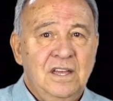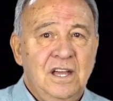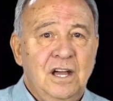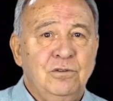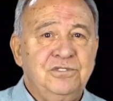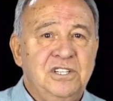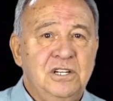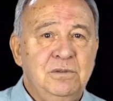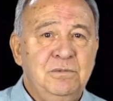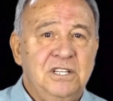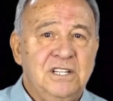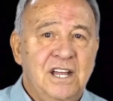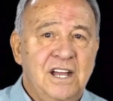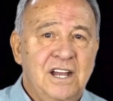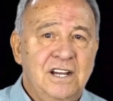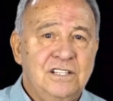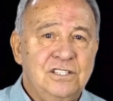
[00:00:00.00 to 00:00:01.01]
Ao
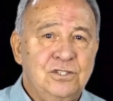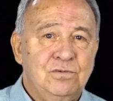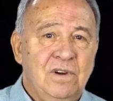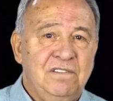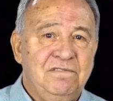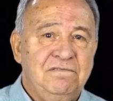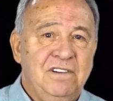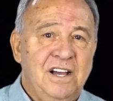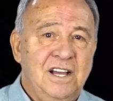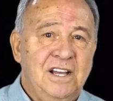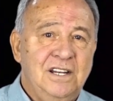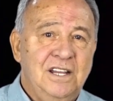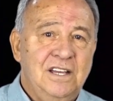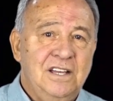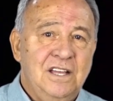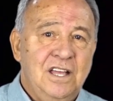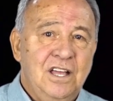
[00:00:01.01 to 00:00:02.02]
terminar sua
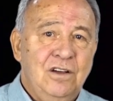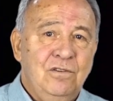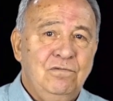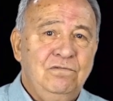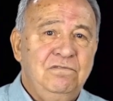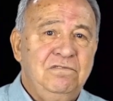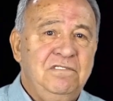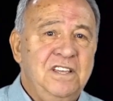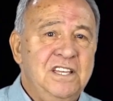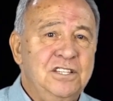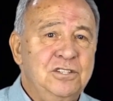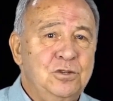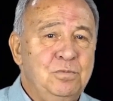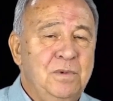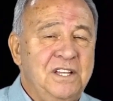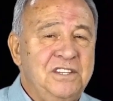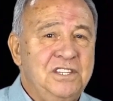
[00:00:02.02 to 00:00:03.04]
fala, um
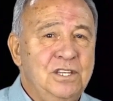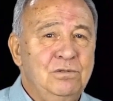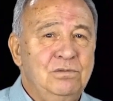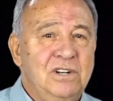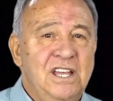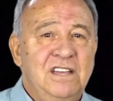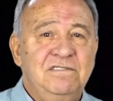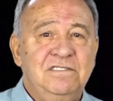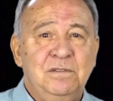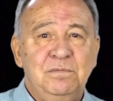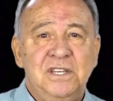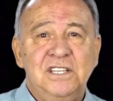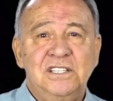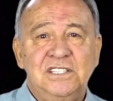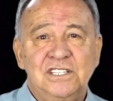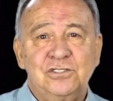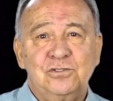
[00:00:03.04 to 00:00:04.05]
vento bateu
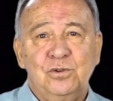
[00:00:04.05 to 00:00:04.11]
levemente